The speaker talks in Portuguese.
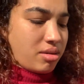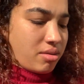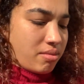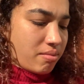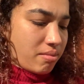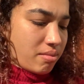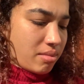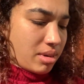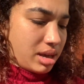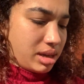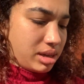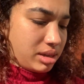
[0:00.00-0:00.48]

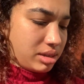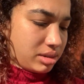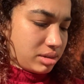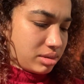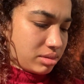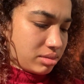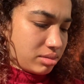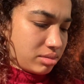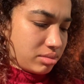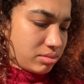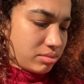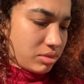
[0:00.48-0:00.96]

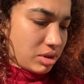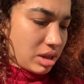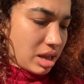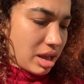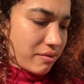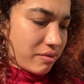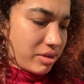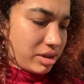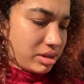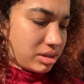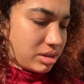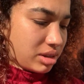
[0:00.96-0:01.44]
Mas
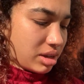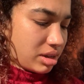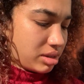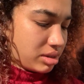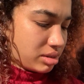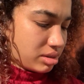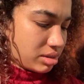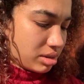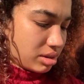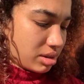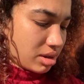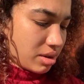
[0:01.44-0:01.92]
nada vai ser
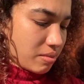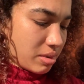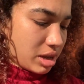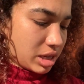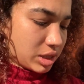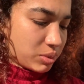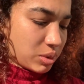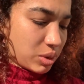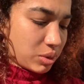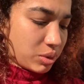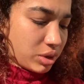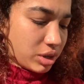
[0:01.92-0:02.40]
isso aqui
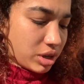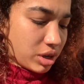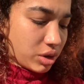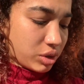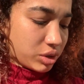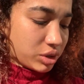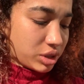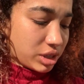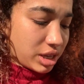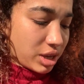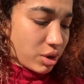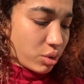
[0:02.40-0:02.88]
mesmo. A única
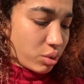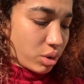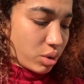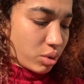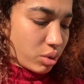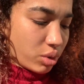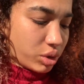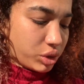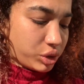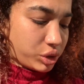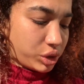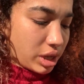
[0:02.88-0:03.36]
coisa que eu
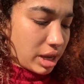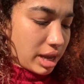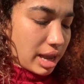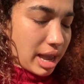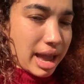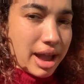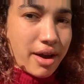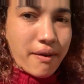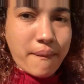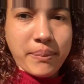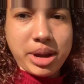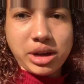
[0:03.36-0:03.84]
não gostei
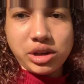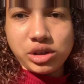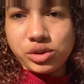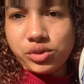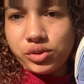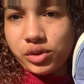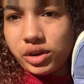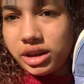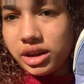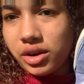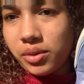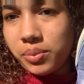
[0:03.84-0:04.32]
realmente
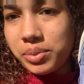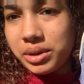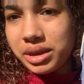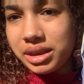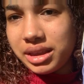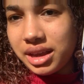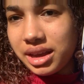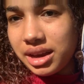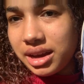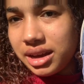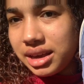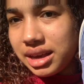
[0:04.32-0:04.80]
foi que eu
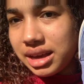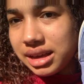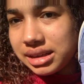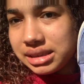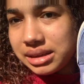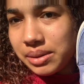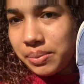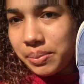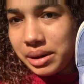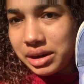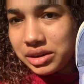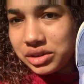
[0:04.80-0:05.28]
pintei aqui
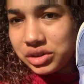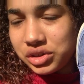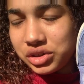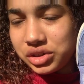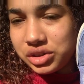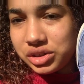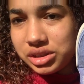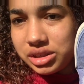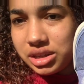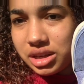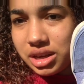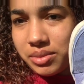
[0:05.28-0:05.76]
essa parte de
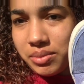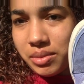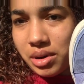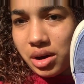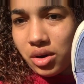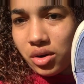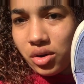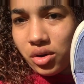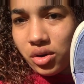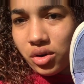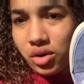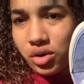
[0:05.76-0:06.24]
cima,
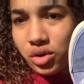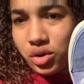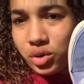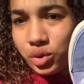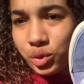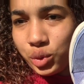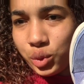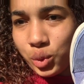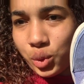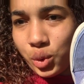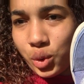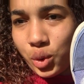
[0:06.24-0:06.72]
ó.
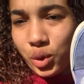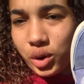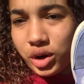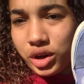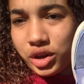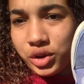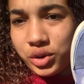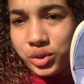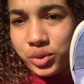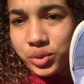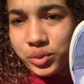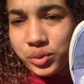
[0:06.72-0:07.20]
Do
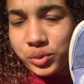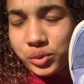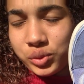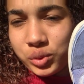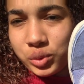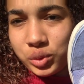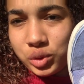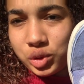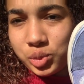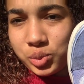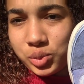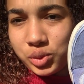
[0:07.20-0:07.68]

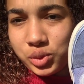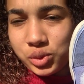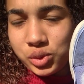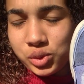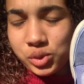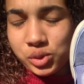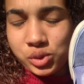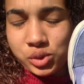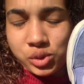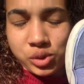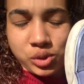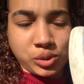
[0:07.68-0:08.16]
corinho, tipo,
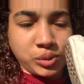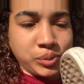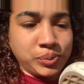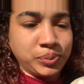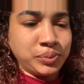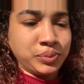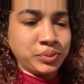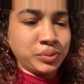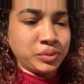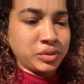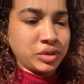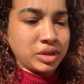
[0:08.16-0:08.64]

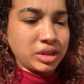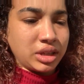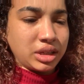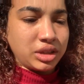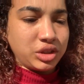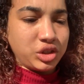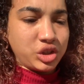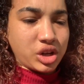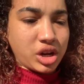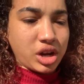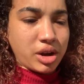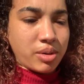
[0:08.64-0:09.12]

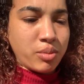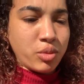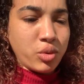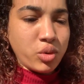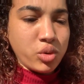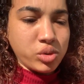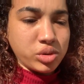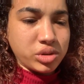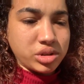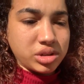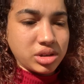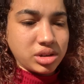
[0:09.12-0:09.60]
de
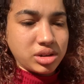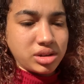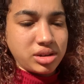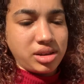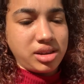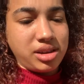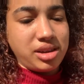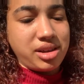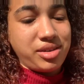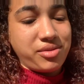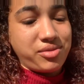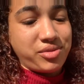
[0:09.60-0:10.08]
camurça.
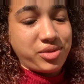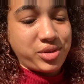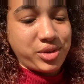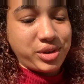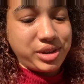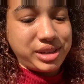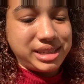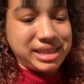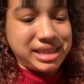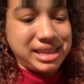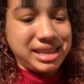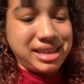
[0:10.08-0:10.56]
E aí ficou
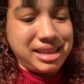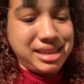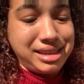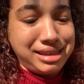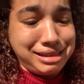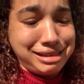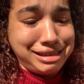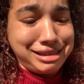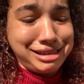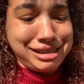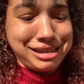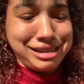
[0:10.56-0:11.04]

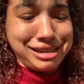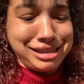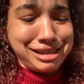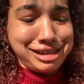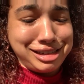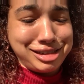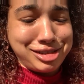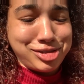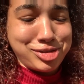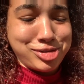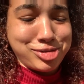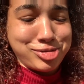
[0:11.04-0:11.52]

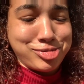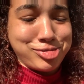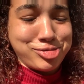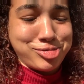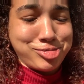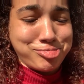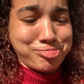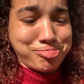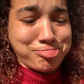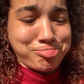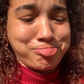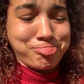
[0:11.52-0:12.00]
esquisito.